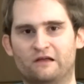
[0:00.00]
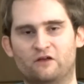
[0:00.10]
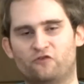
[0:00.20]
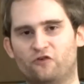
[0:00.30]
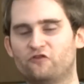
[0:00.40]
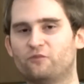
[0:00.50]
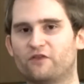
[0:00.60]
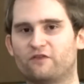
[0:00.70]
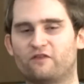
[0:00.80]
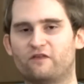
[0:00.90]
5.000
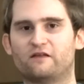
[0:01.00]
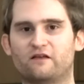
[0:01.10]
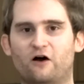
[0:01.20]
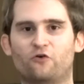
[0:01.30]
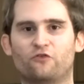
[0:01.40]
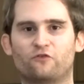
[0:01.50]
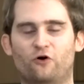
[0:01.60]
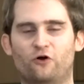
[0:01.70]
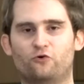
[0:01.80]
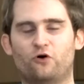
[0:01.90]
bis 10.000
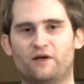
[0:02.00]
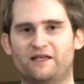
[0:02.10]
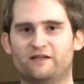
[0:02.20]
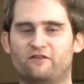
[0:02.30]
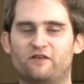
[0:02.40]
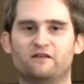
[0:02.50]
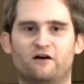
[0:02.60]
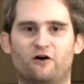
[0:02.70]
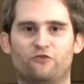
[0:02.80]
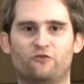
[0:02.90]
Euro, aber eher
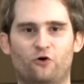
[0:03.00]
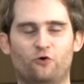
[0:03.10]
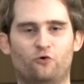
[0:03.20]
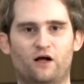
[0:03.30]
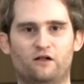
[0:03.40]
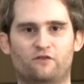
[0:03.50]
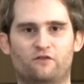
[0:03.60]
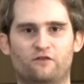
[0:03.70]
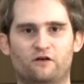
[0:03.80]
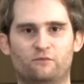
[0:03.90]
10.000 Euro
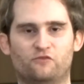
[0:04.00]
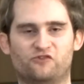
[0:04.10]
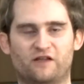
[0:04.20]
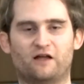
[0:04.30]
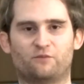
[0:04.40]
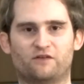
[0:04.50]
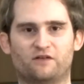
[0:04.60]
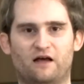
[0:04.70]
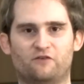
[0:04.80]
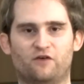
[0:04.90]
als ähm, mhm.
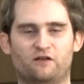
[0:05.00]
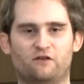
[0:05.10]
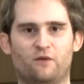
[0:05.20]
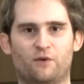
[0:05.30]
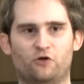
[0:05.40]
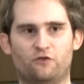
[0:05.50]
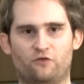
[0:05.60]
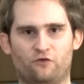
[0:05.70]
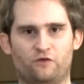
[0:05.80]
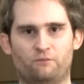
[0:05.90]
Startbetrag, während es ja bei Ulysses
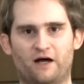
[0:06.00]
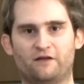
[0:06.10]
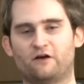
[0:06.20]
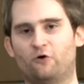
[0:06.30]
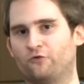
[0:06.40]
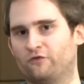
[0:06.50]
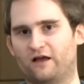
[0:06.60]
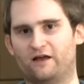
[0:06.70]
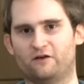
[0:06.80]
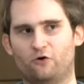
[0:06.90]
irgendwie ein paar Tausend,
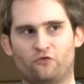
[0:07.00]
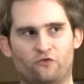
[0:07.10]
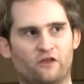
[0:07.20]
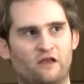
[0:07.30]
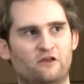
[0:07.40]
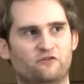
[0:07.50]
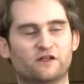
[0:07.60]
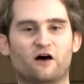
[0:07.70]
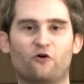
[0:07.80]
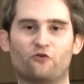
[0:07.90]
3.000, 4.000